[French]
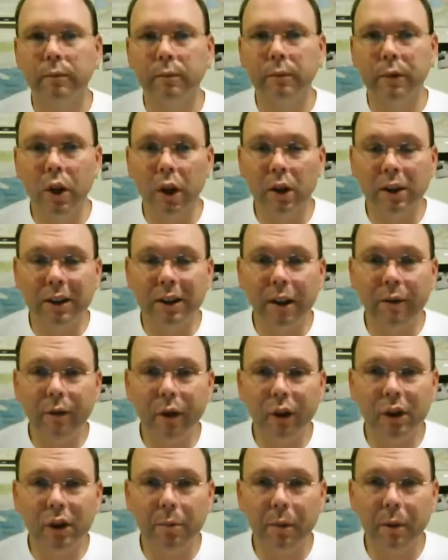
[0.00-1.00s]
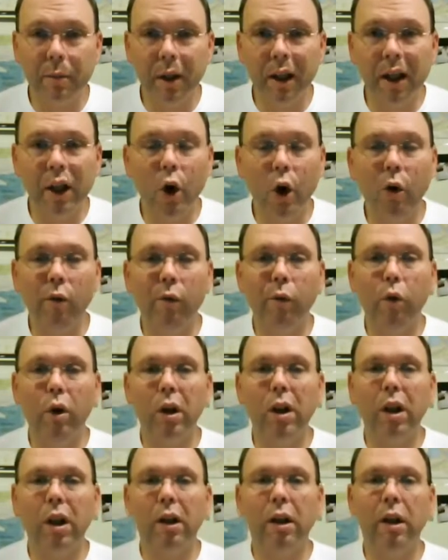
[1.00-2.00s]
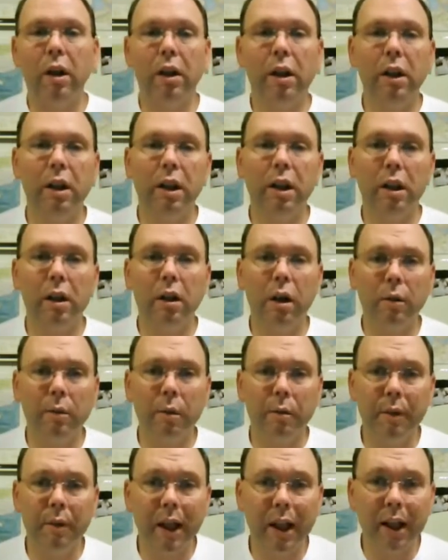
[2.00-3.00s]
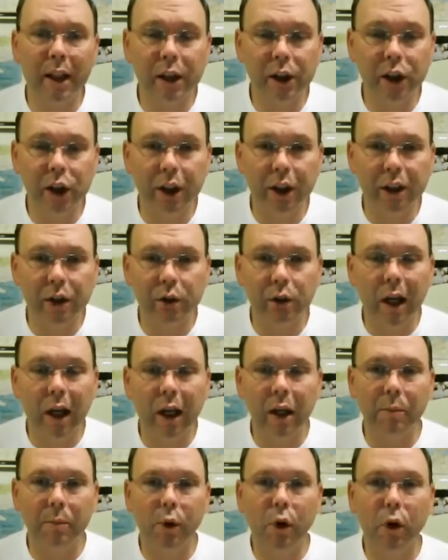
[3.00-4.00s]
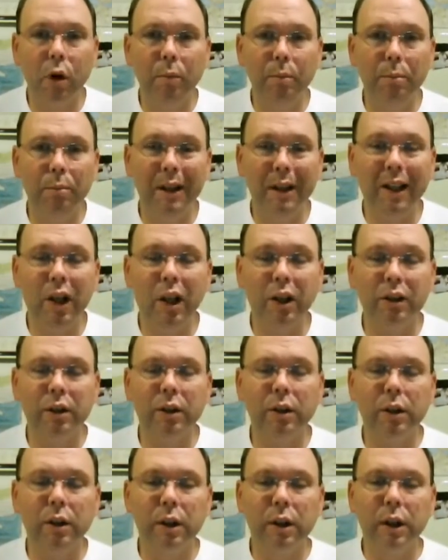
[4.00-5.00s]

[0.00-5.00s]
Dans cette verset biblique, on voit le gars qui a condamné Jésus à la mort, Pilate.